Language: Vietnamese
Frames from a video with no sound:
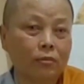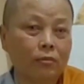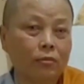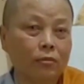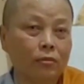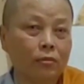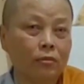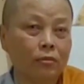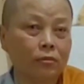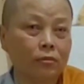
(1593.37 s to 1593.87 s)

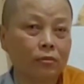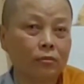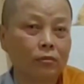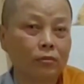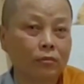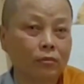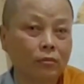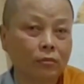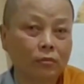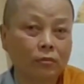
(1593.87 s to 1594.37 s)
là
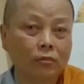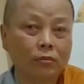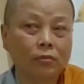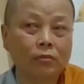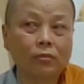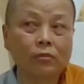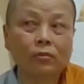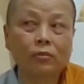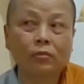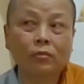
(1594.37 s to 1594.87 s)
có dựa vô
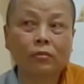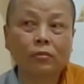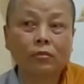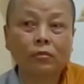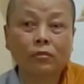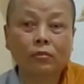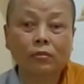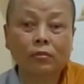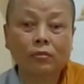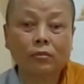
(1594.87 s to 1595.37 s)
cái người phàm
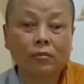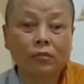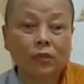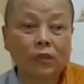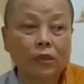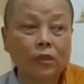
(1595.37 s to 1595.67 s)
mình hay không?